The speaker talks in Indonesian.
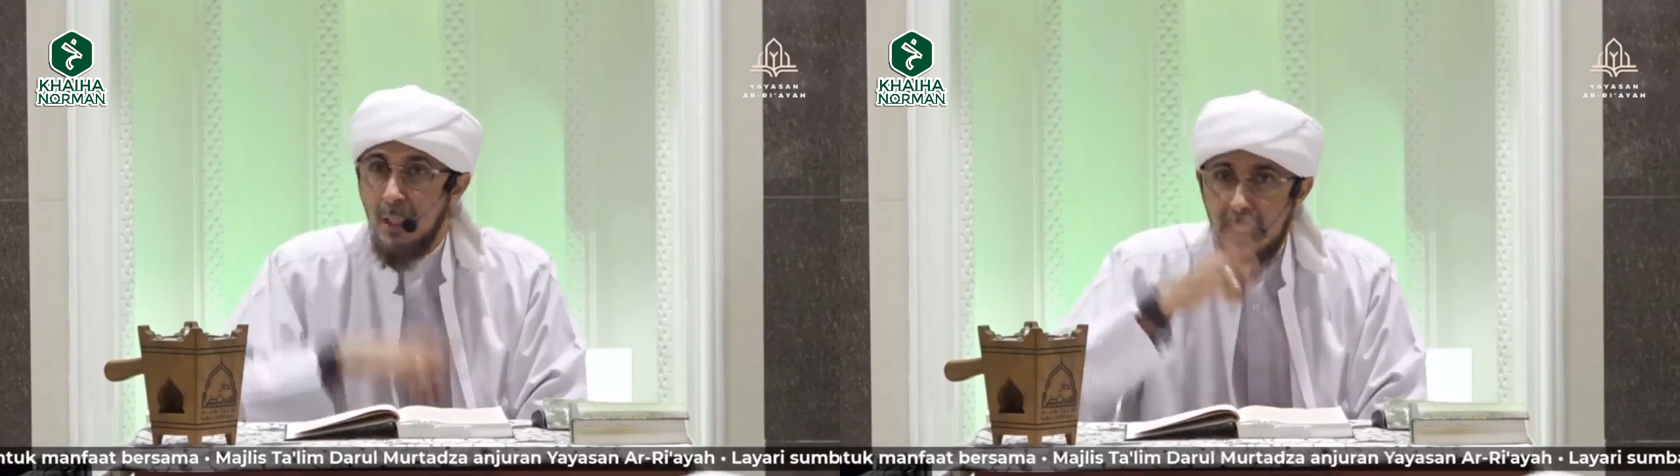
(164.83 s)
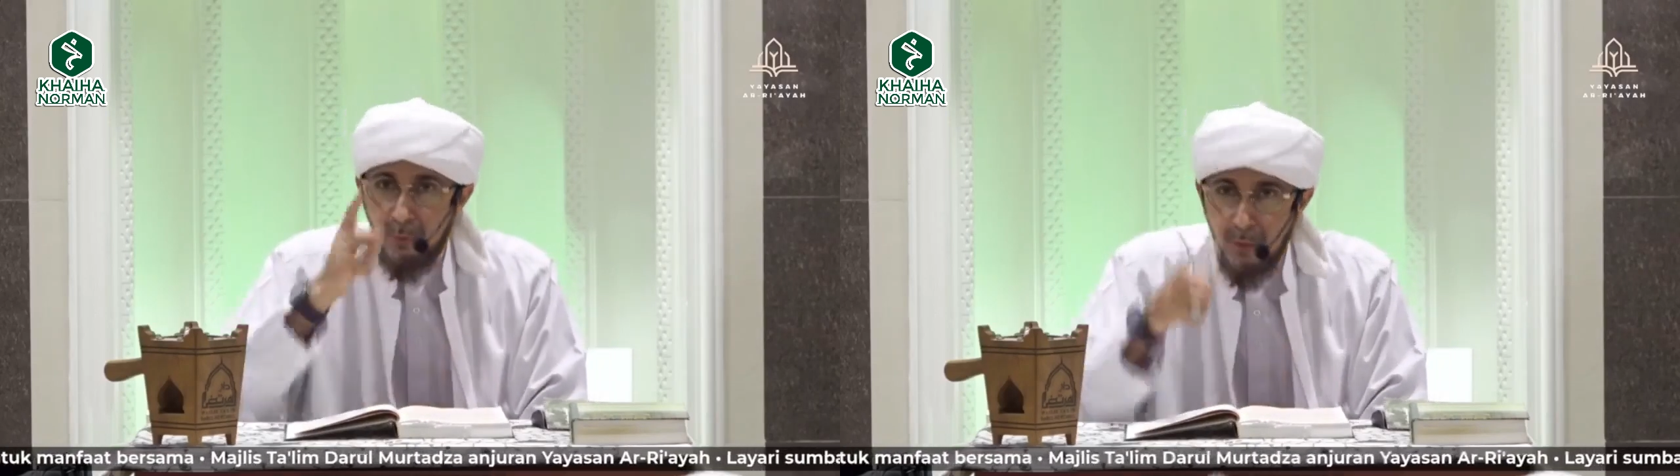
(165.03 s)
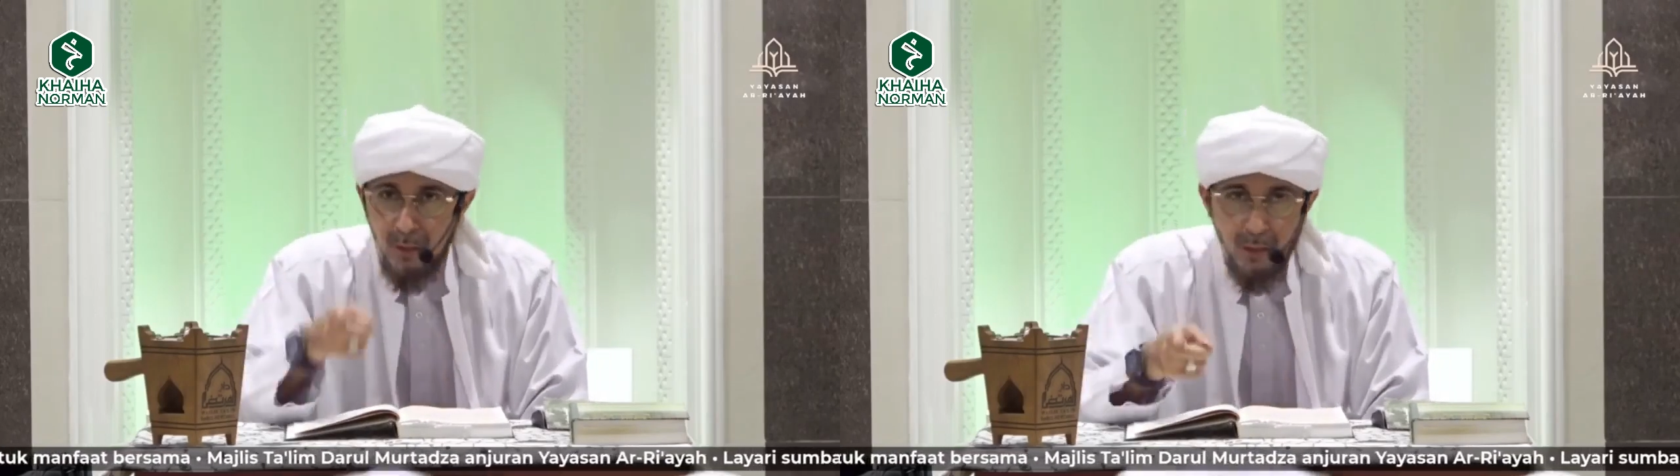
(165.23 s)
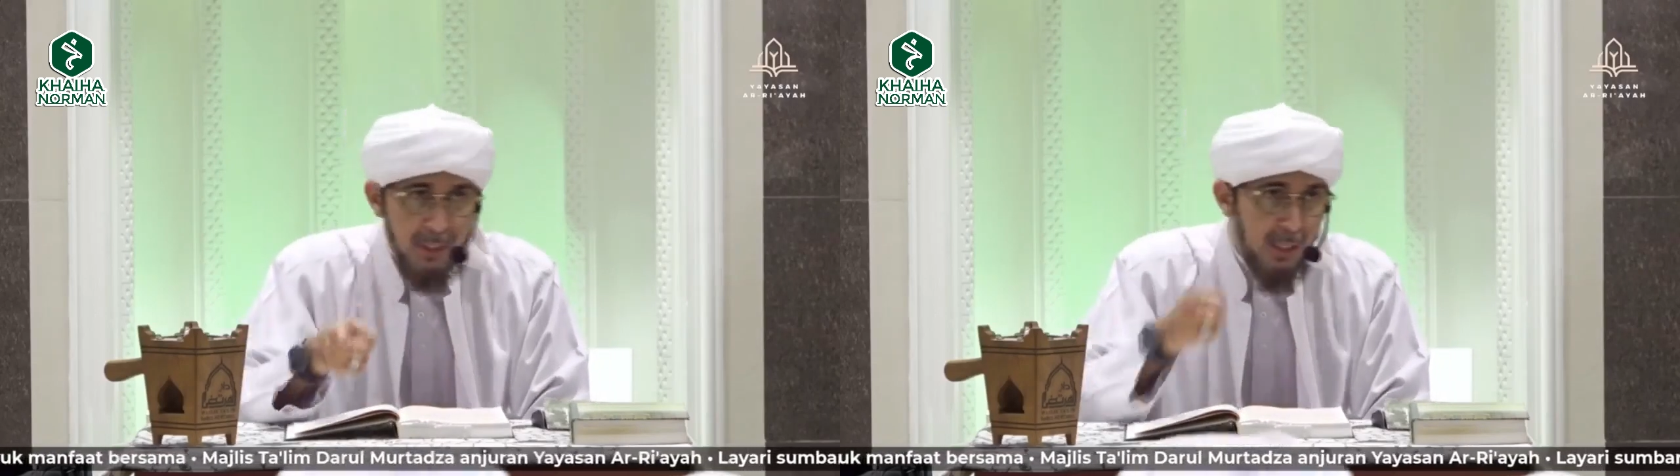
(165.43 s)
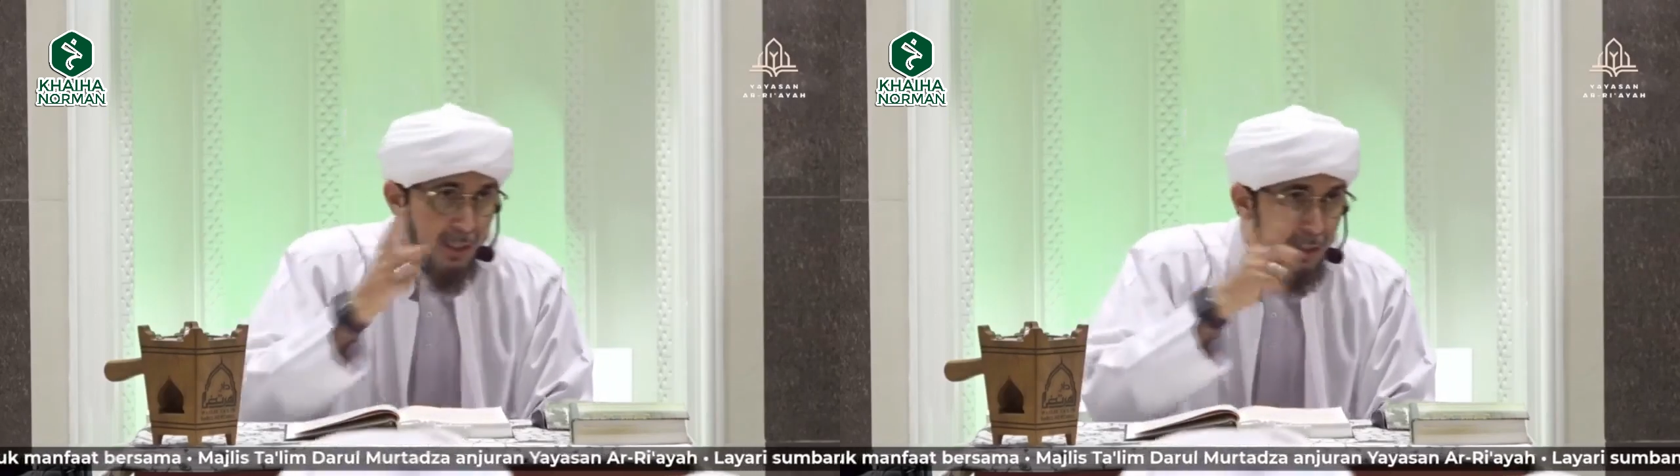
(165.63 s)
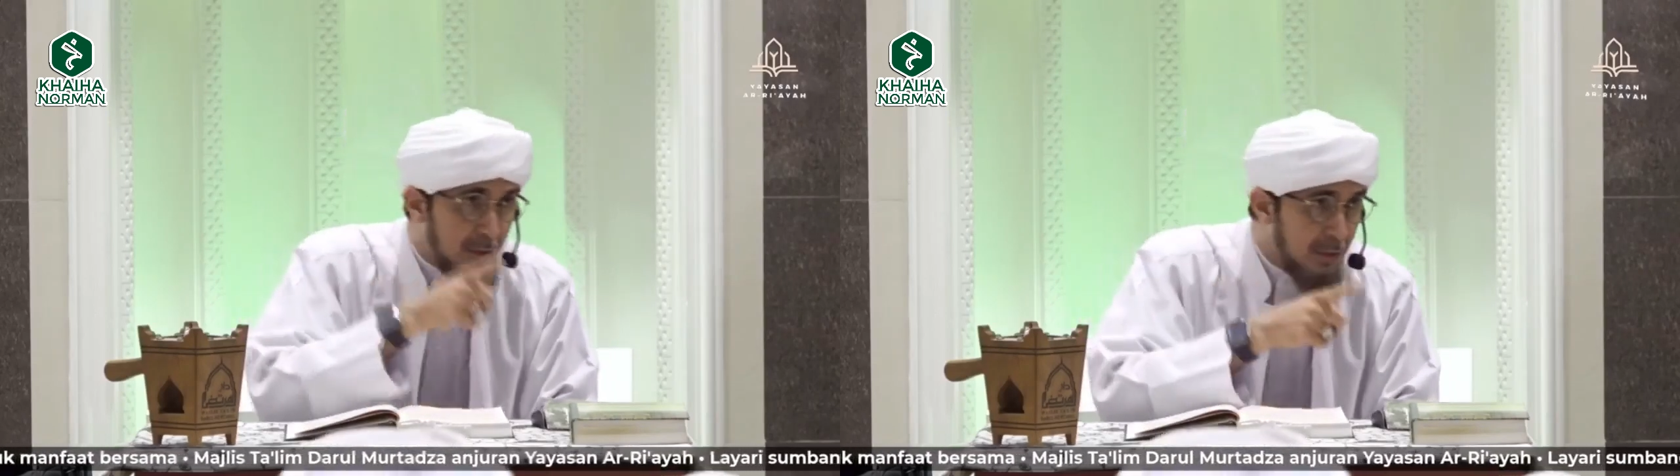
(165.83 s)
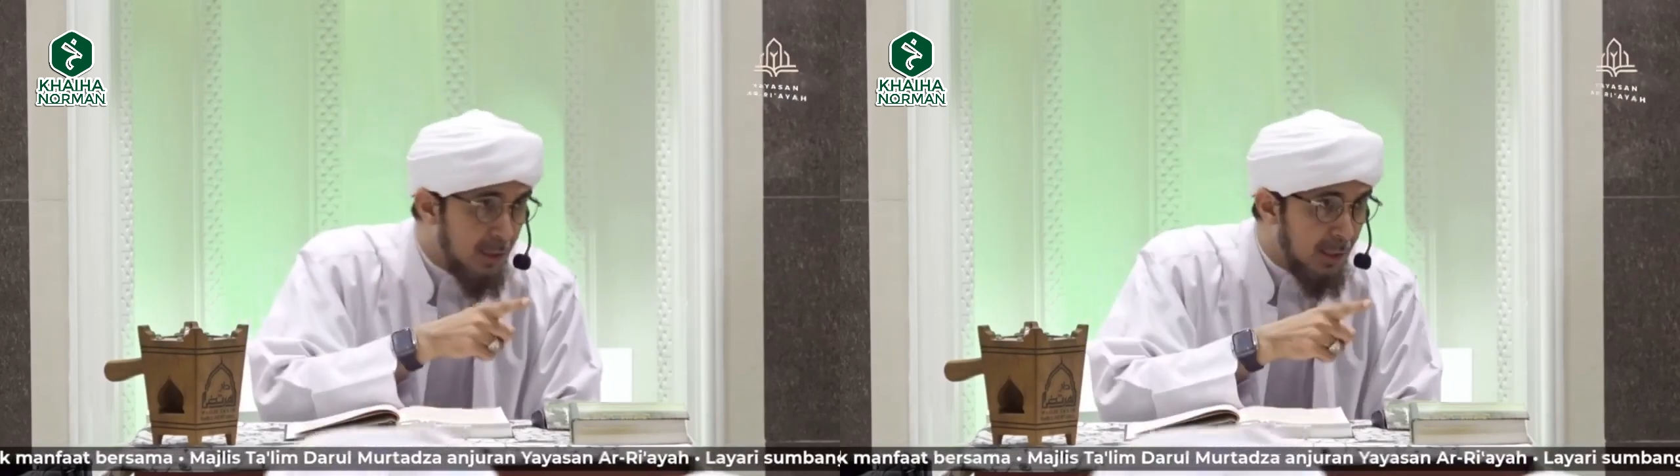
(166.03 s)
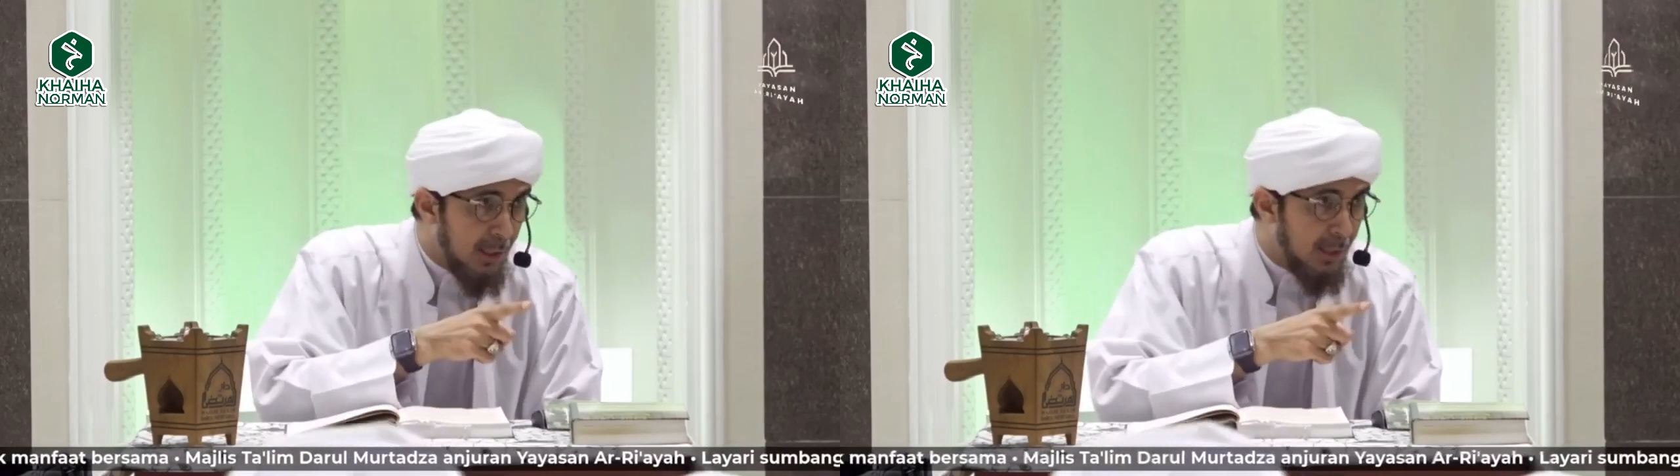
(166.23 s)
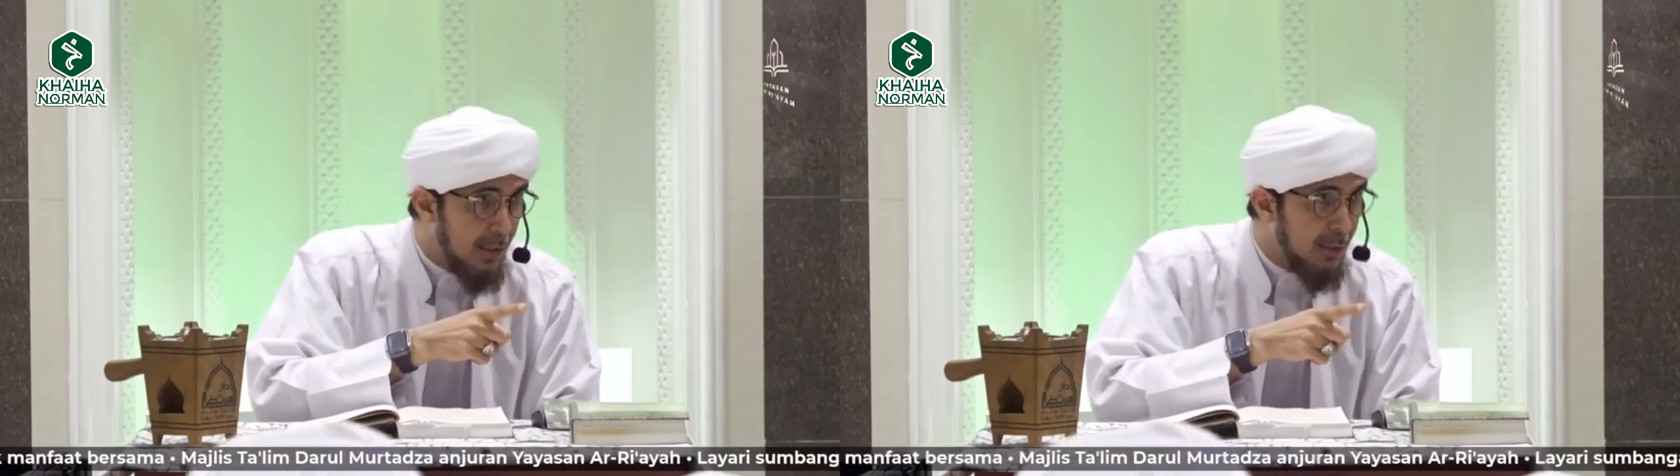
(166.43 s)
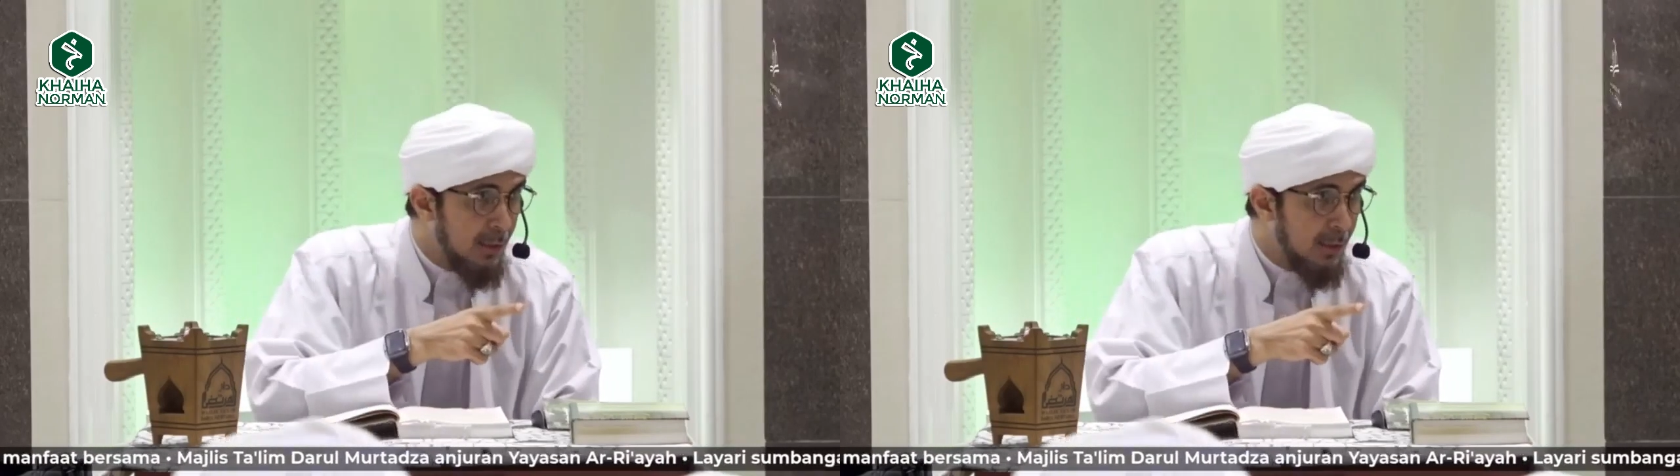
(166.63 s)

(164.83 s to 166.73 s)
Kalau ini ria, ini tidak ria.